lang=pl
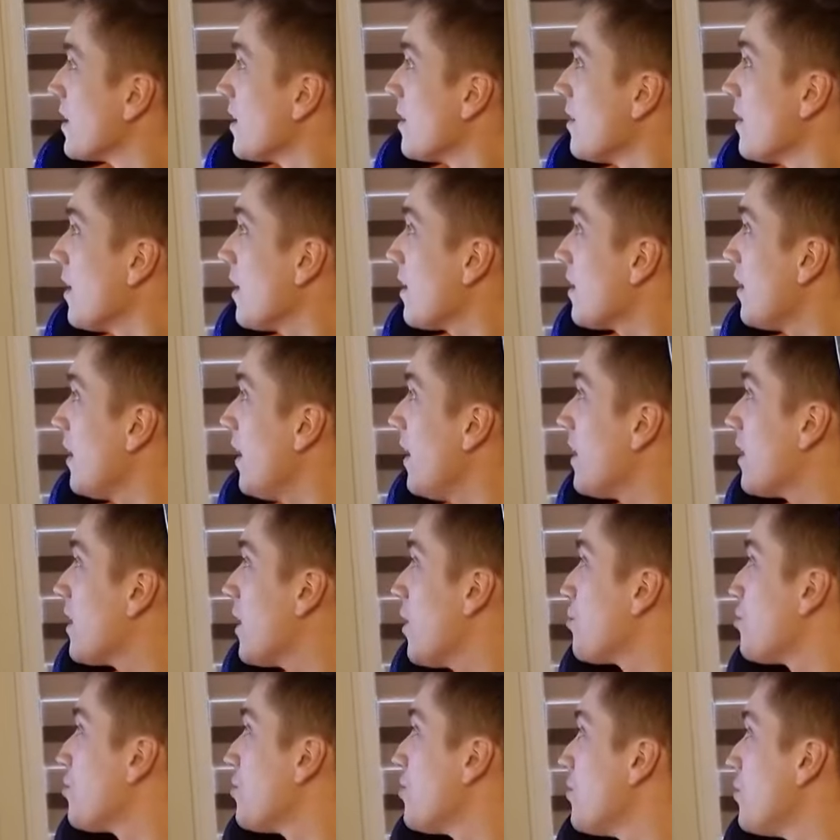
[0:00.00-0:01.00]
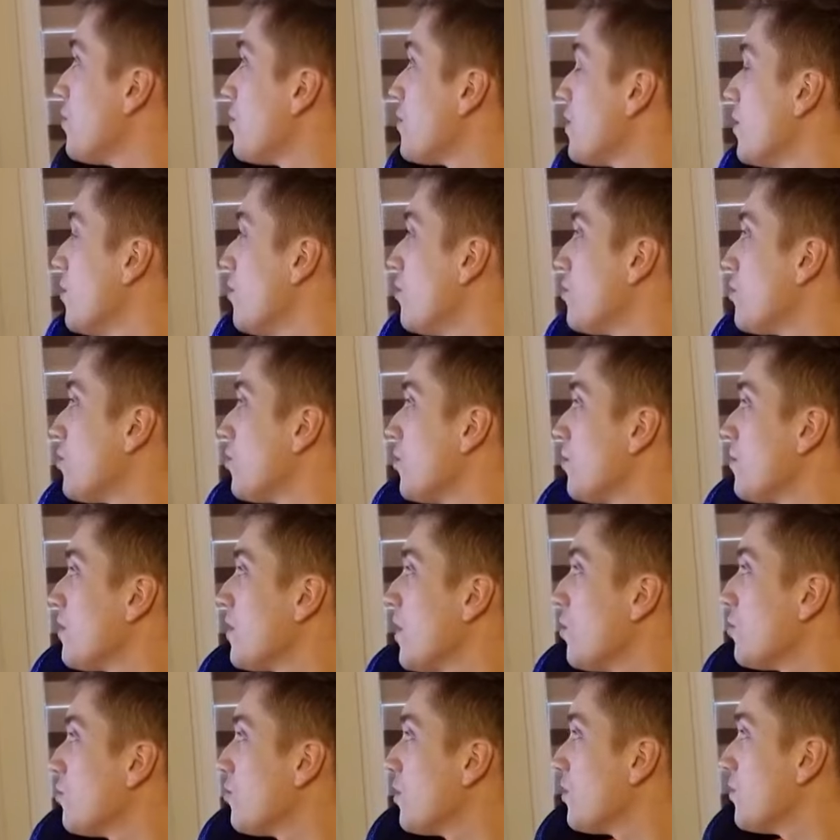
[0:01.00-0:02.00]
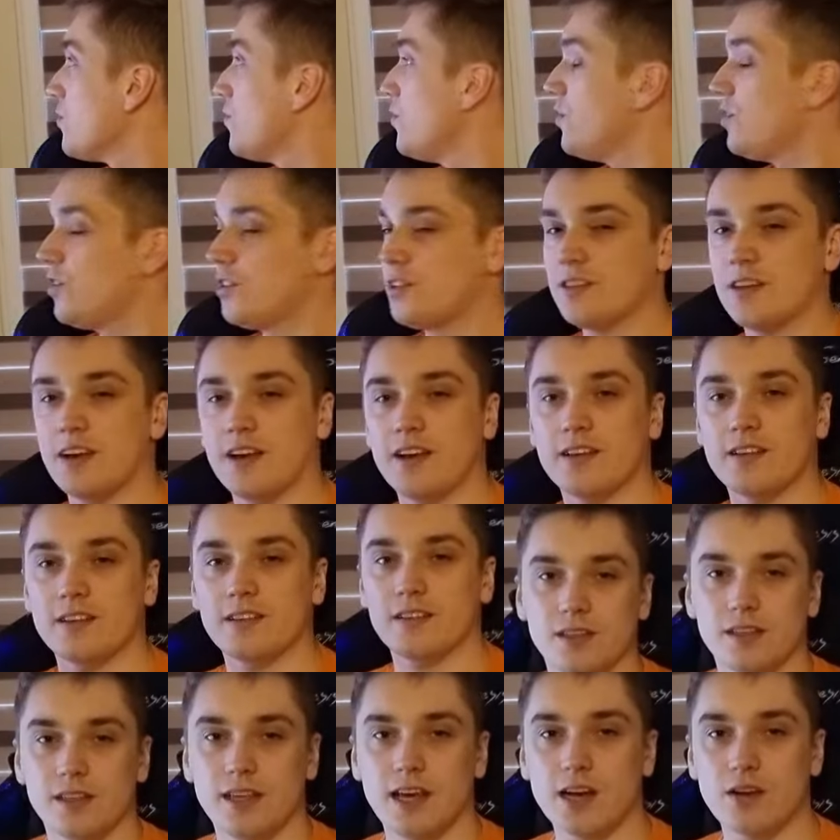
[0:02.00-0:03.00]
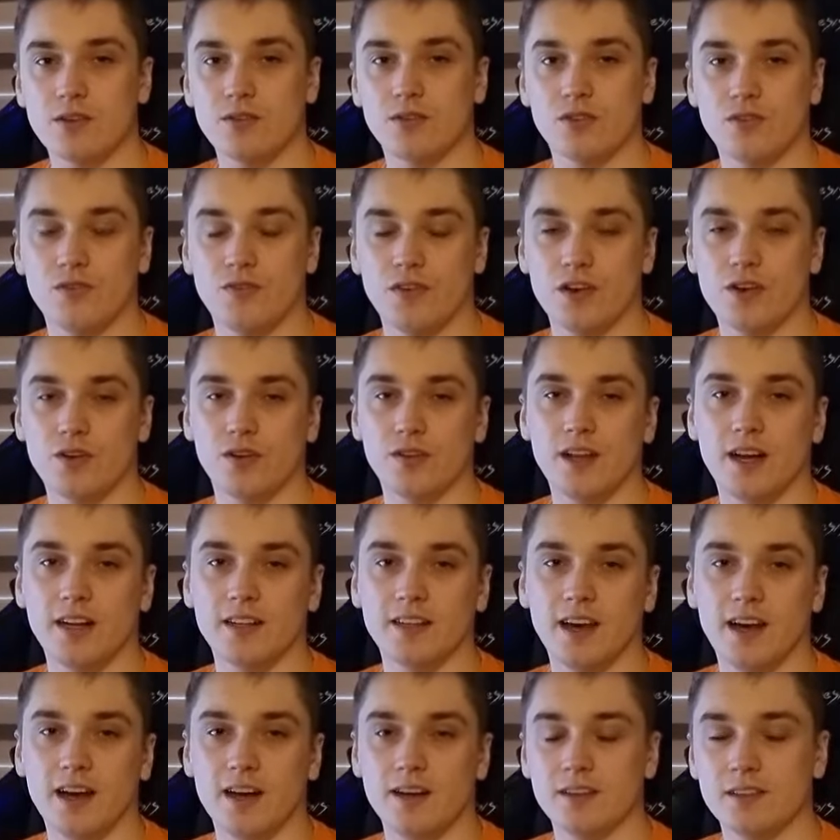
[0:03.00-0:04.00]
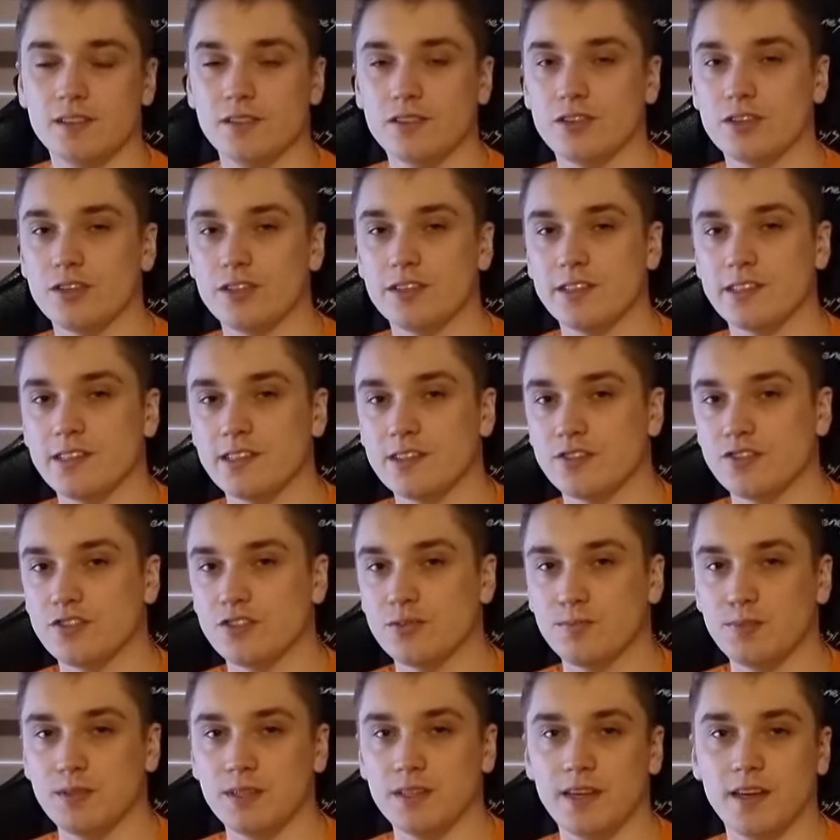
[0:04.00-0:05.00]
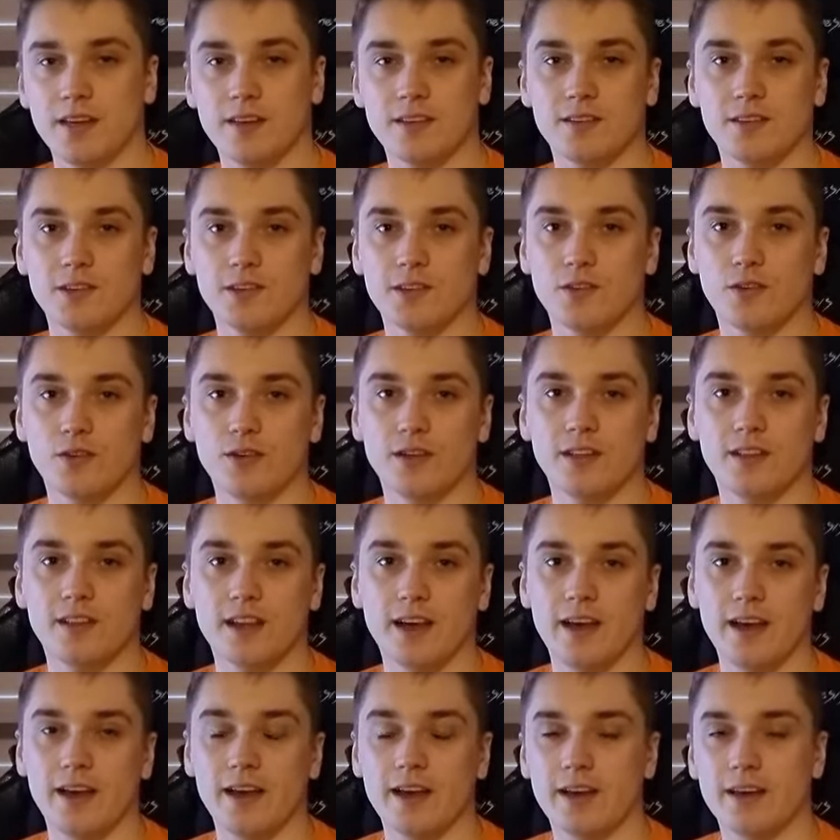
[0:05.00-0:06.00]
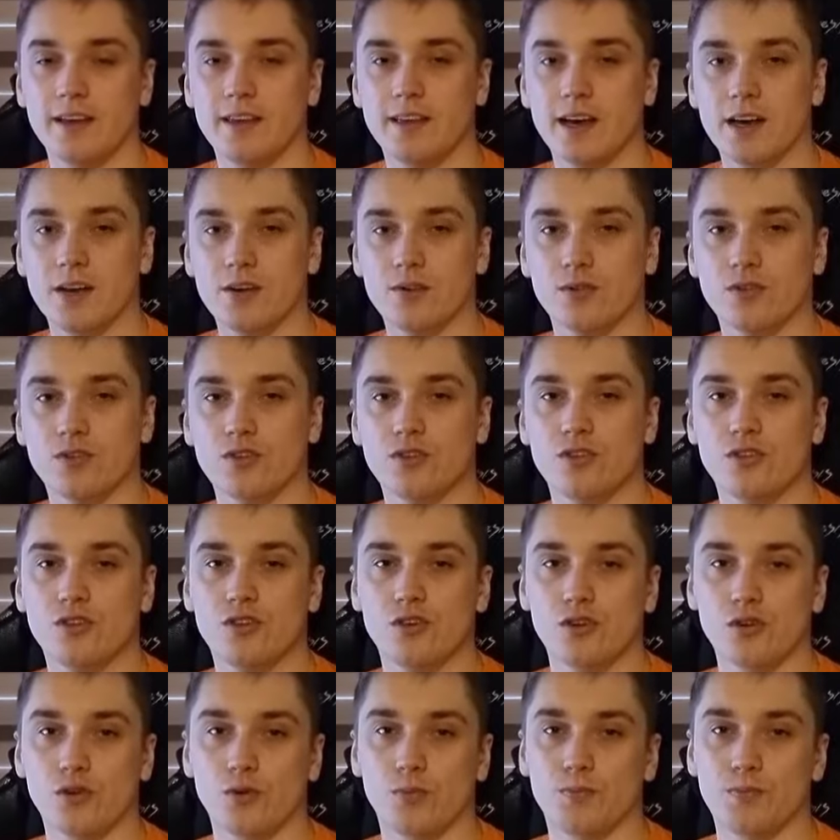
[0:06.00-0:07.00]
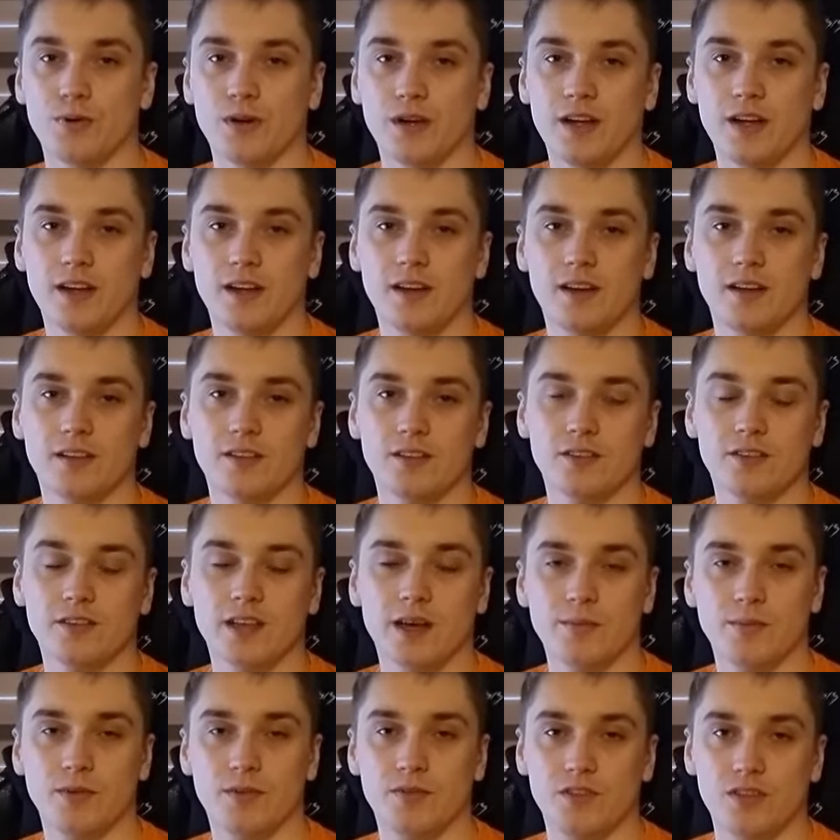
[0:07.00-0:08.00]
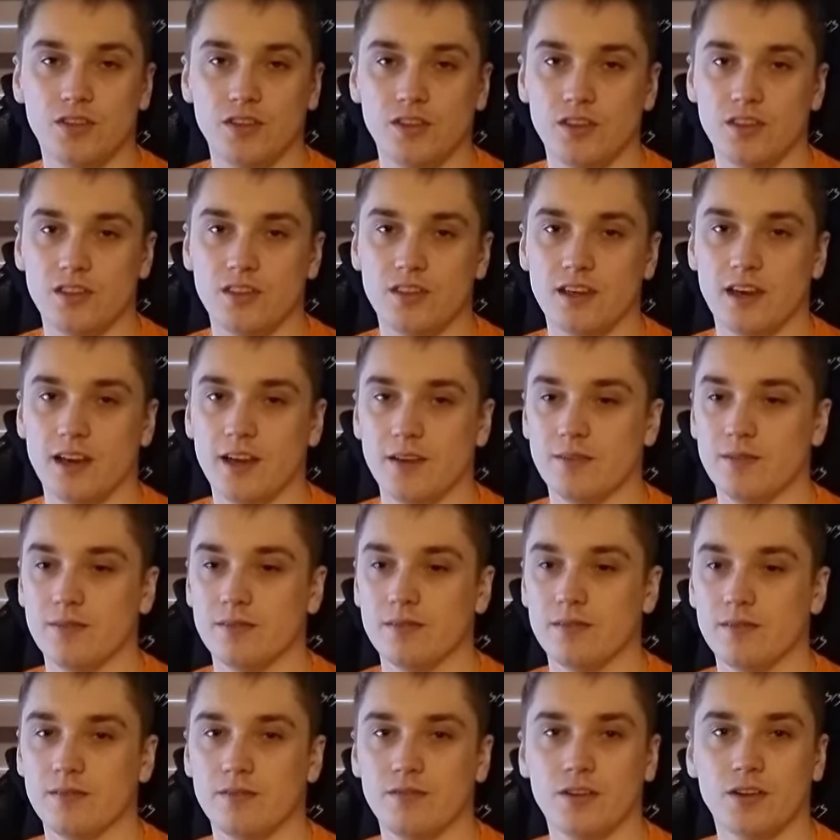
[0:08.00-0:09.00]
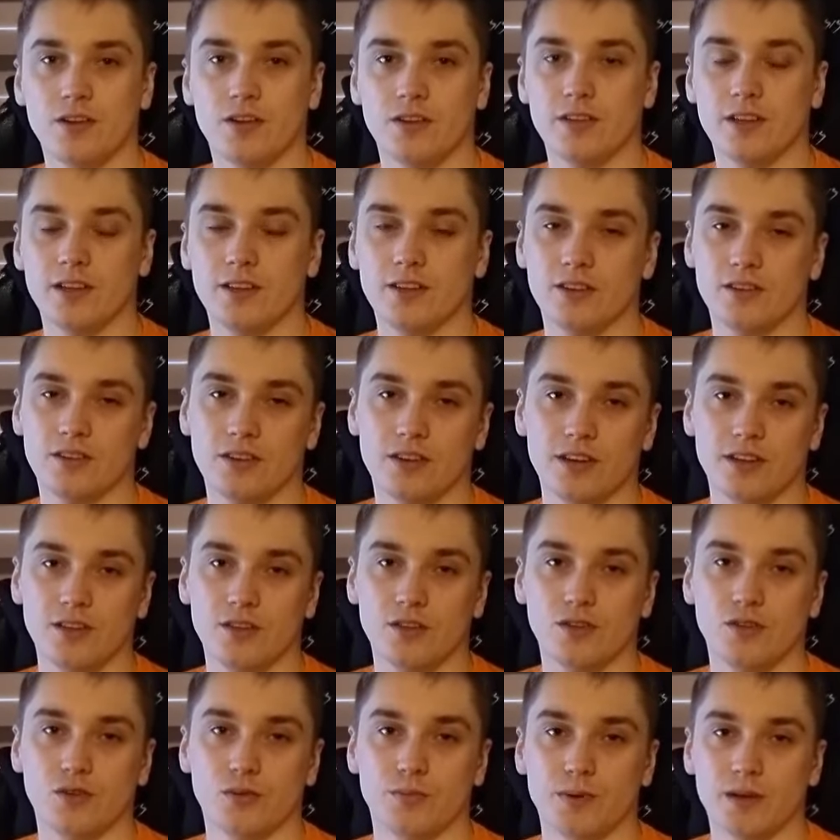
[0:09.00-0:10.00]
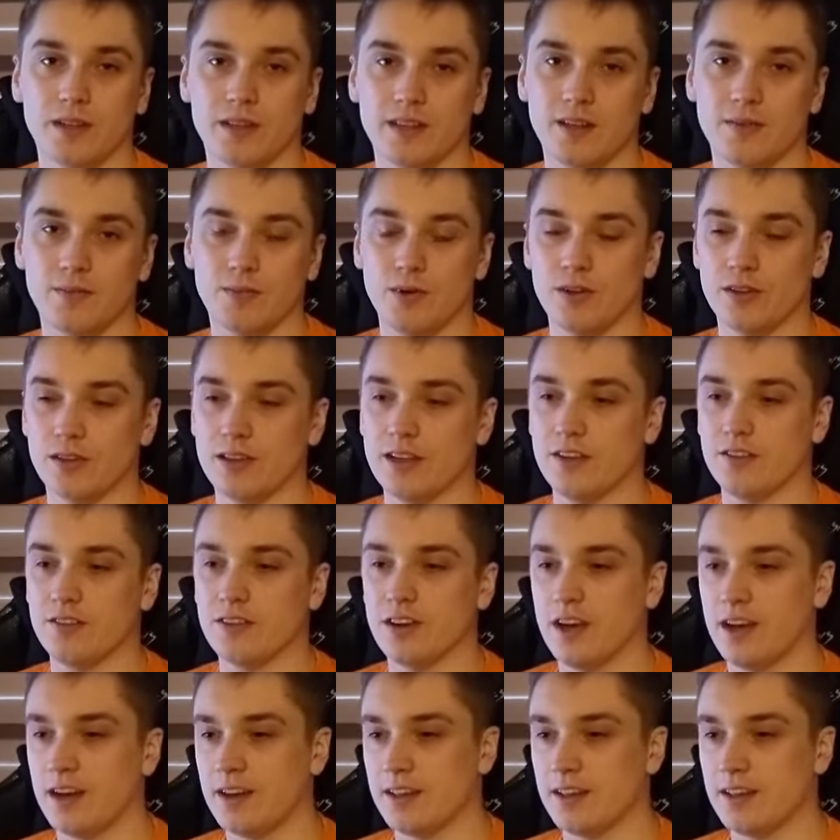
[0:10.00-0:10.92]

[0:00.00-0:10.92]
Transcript: naklejka przede wszystkim, którą cały czas widzicie. Jakość wykonania trochę skrzypi, nie jest to solidne. Jakość śrub, no sami widzieliście, wygląda to trochę do dupy ten montaż,